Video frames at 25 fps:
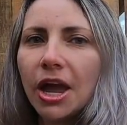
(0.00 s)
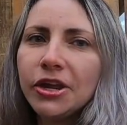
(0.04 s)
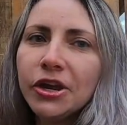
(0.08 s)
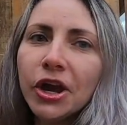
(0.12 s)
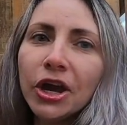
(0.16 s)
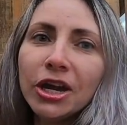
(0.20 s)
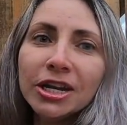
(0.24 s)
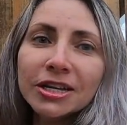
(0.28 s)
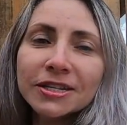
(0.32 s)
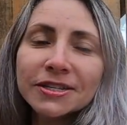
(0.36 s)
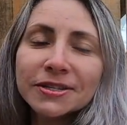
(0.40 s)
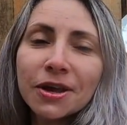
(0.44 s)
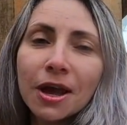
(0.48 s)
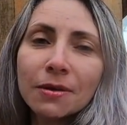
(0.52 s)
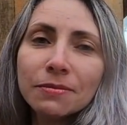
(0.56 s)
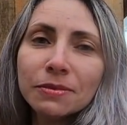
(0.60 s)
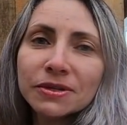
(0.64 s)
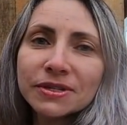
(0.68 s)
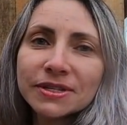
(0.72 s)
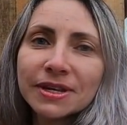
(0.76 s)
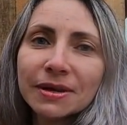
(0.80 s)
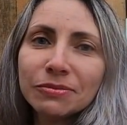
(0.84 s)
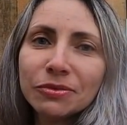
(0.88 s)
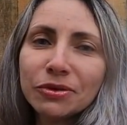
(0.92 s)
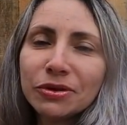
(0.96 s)
E olha só,
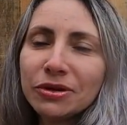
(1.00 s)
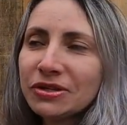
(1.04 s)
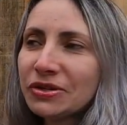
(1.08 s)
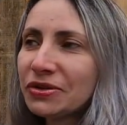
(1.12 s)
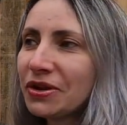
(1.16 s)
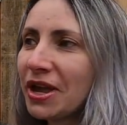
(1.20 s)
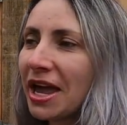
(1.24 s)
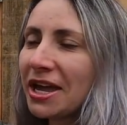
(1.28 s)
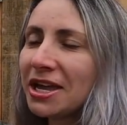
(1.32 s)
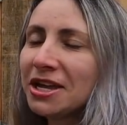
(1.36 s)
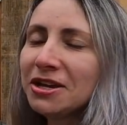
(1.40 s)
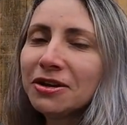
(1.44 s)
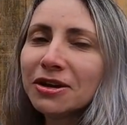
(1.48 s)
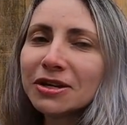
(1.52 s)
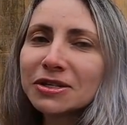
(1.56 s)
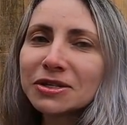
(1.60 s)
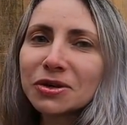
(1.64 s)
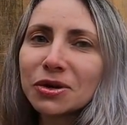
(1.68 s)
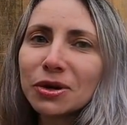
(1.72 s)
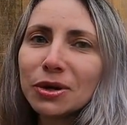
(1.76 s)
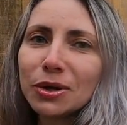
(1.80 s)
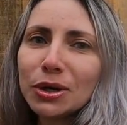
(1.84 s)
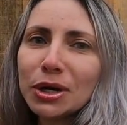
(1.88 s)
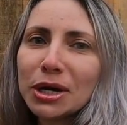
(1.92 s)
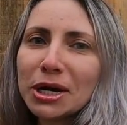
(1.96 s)
meus amores, o que é que nós
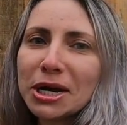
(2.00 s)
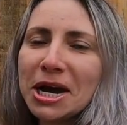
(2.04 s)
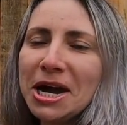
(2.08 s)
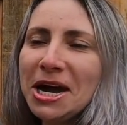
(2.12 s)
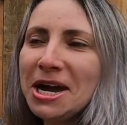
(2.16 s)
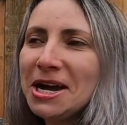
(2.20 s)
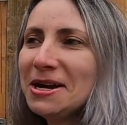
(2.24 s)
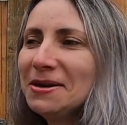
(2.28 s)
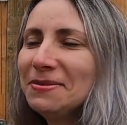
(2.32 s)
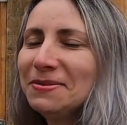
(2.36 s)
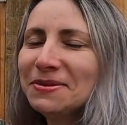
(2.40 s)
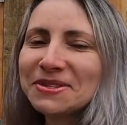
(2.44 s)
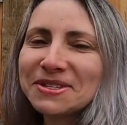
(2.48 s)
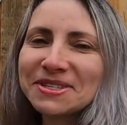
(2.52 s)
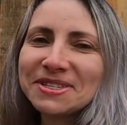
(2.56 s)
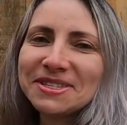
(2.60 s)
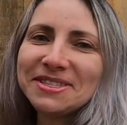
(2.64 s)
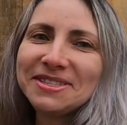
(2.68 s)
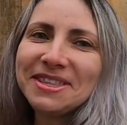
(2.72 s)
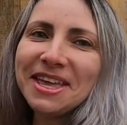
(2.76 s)
colocamos